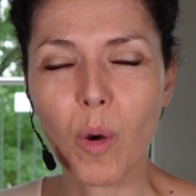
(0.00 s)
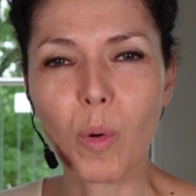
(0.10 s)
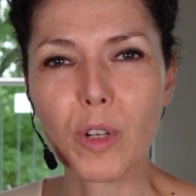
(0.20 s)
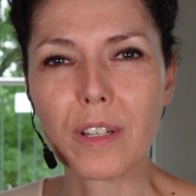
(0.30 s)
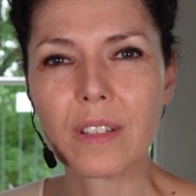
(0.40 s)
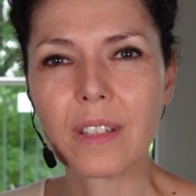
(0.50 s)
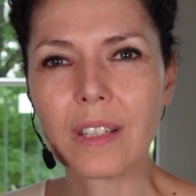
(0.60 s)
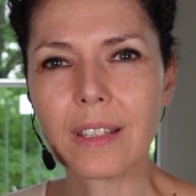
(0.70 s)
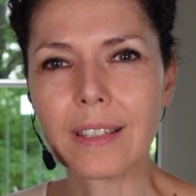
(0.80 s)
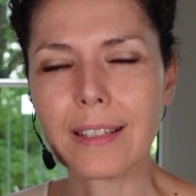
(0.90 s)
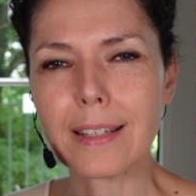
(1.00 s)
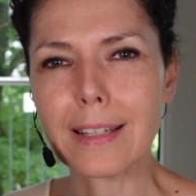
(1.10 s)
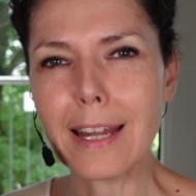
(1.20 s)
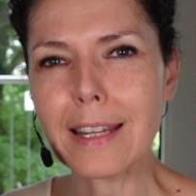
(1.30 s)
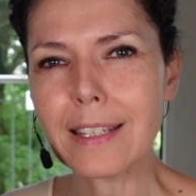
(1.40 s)
Und das
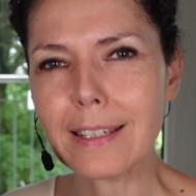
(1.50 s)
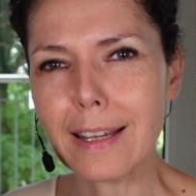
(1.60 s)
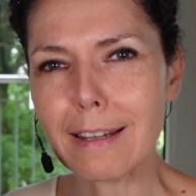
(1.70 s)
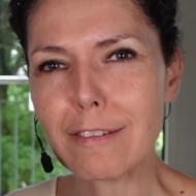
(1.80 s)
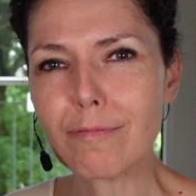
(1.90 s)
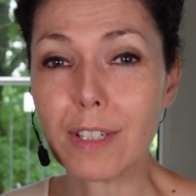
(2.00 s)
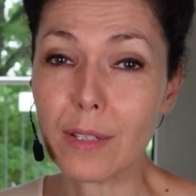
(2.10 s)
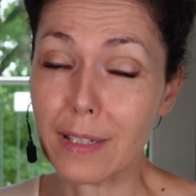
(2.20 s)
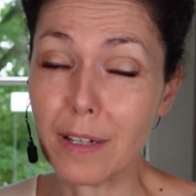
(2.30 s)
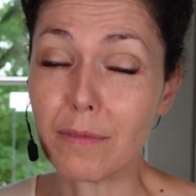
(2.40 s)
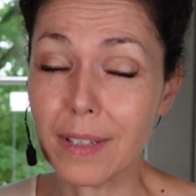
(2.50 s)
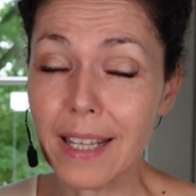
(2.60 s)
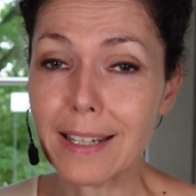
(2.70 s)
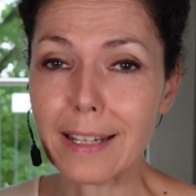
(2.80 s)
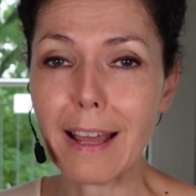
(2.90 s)
nenne ich dann, das nennen
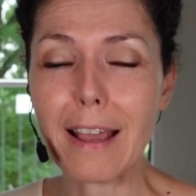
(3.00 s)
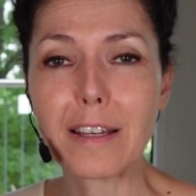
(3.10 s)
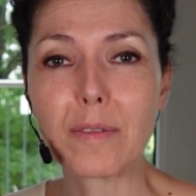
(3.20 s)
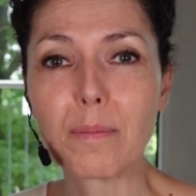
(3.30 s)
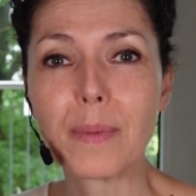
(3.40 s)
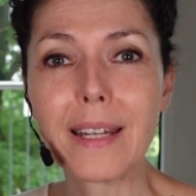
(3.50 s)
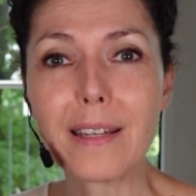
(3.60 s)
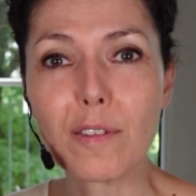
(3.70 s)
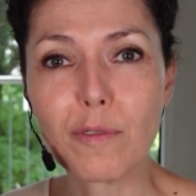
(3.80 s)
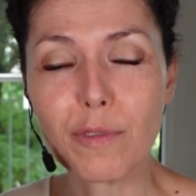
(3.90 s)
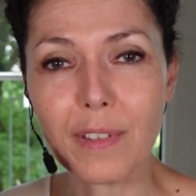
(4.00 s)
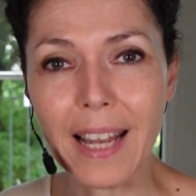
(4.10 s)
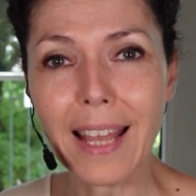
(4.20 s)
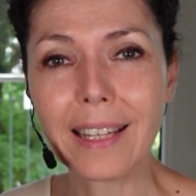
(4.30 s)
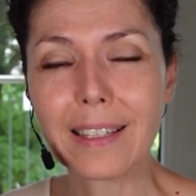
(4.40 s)
wir dann einen blinden
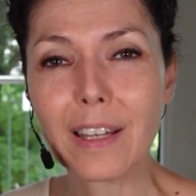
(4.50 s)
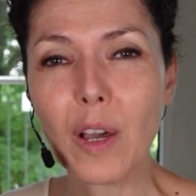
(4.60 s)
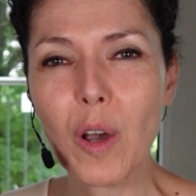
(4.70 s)
Fleck.